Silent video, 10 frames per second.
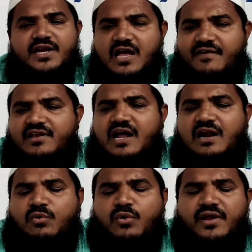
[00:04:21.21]
என்
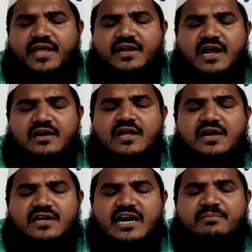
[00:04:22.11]
நாவினால் ஒருவரை நான்
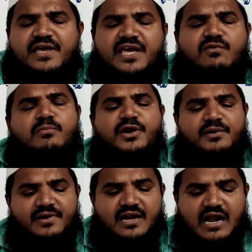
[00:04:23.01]
நன்மை ஏவ
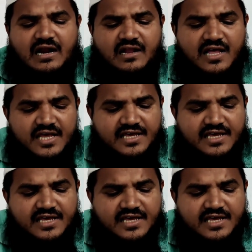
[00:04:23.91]
முடியும் என்றால்